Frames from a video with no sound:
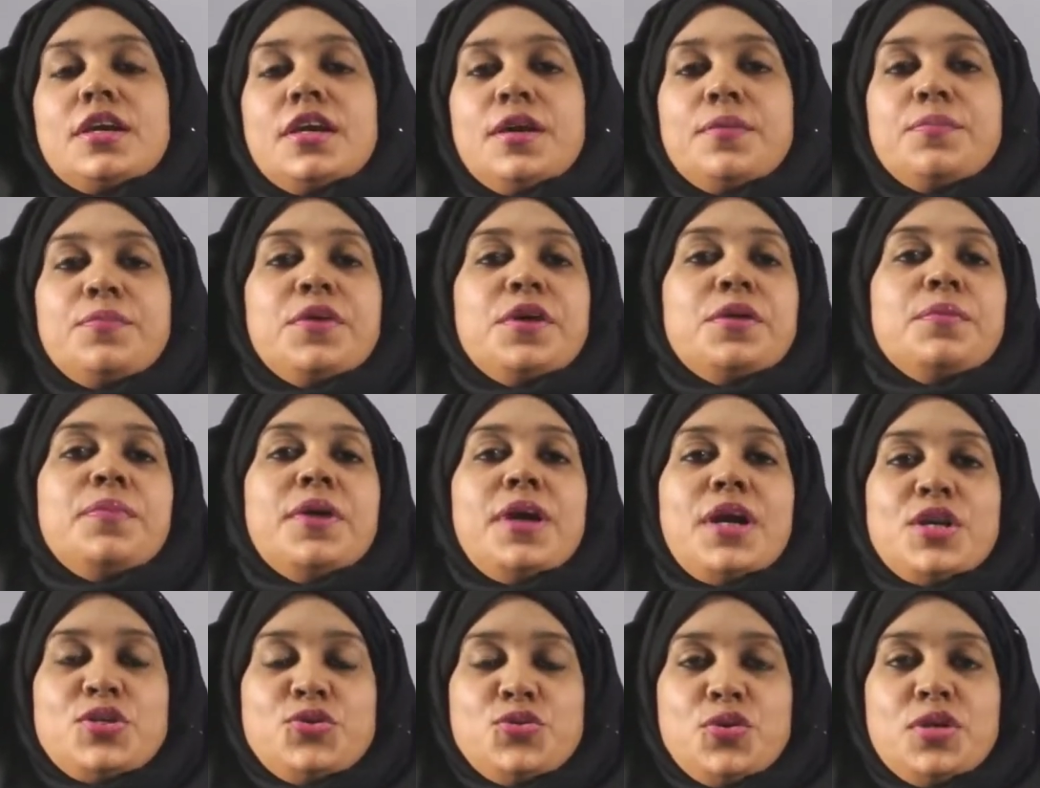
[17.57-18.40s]
ক্যাম্বিয়ান
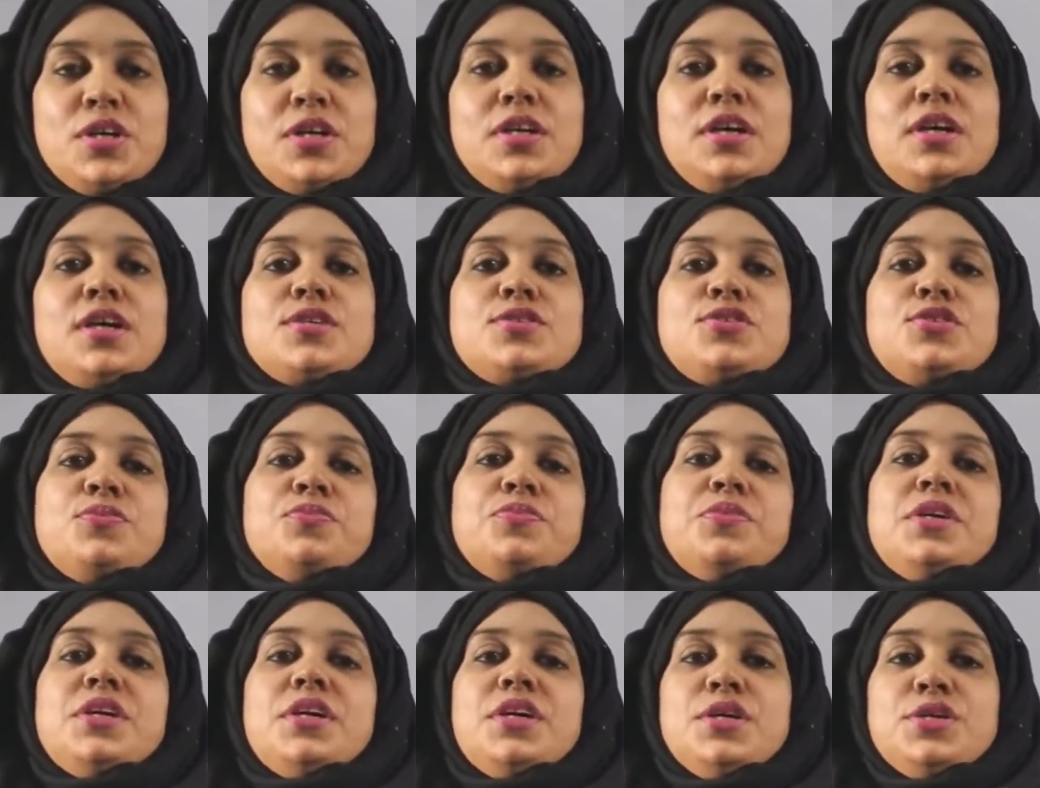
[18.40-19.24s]
ভার্চুয়াল
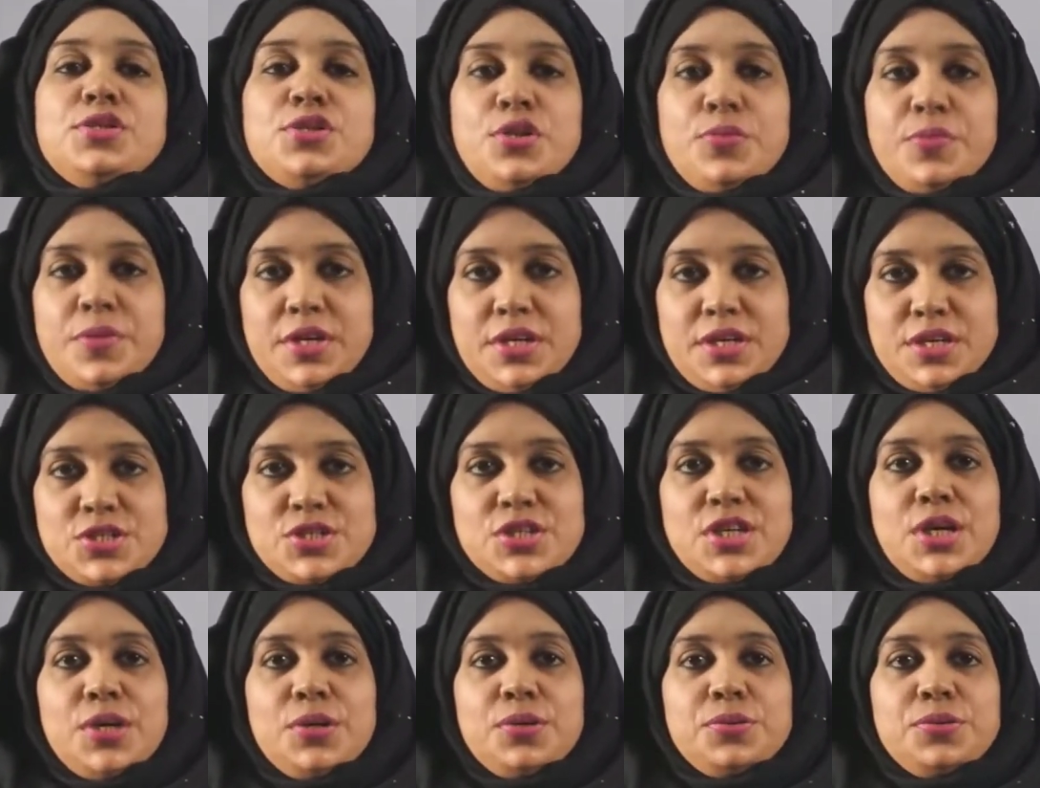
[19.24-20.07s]
ক্লাসরুম থেকে সবাইকে
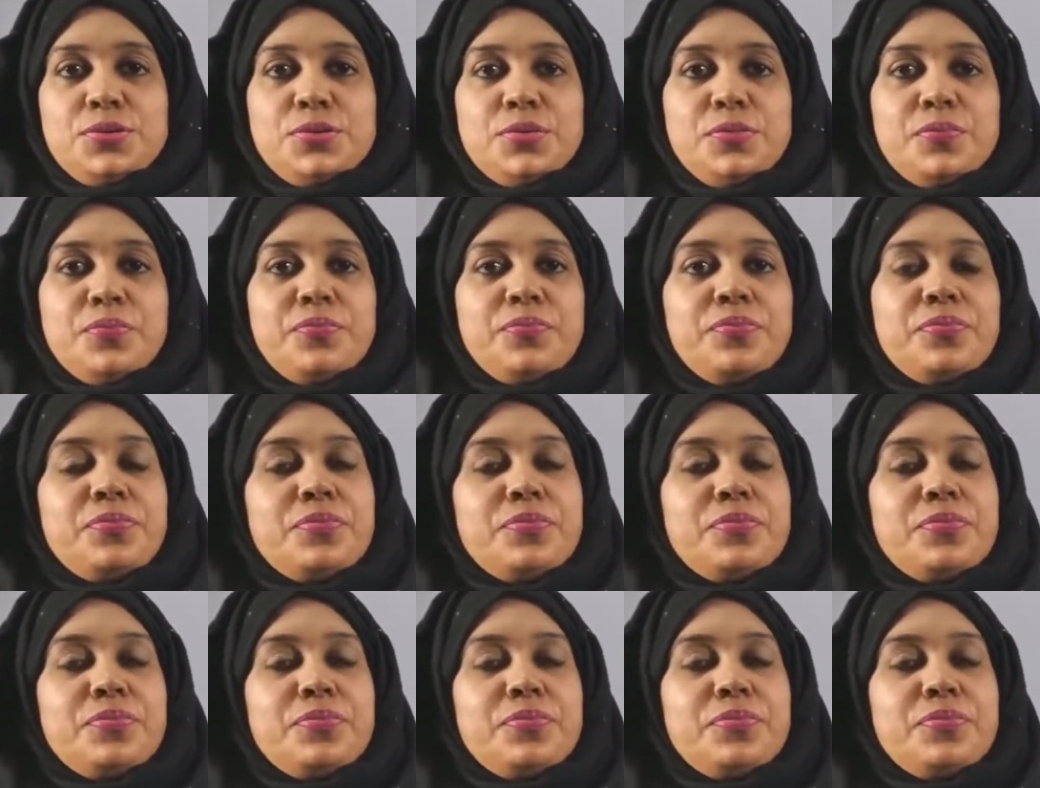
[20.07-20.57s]
স্বাগতম